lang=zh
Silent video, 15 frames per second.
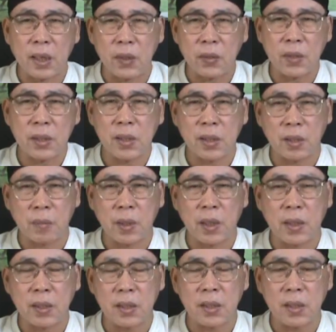还有这些什
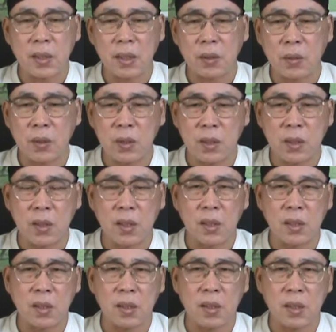么这些很多机械
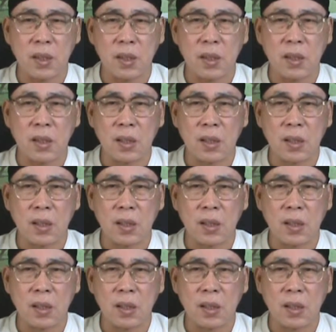的这些